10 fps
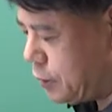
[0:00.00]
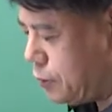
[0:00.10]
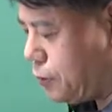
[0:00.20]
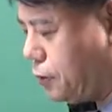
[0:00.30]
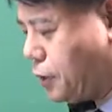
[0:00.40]

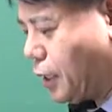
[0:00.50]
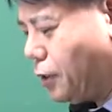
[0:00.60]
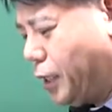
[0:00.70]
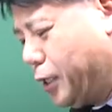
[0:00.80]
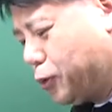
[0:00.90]
신호를
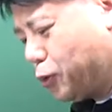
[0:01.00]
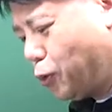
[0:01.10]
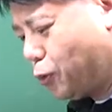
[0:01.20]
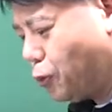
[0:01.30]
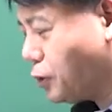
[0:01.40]
제거하여도
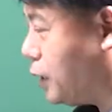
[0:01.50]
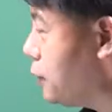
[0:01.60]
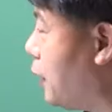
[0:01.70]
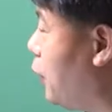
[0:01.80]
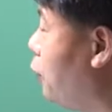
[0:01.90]
도통
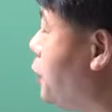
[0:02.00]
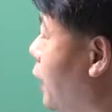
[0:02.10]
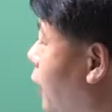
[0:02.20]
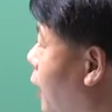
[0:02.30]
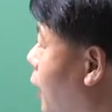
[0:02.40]
상태가
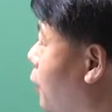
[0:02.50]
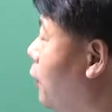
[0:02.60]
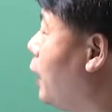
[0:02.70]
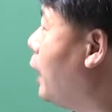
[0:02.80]
유지하나요?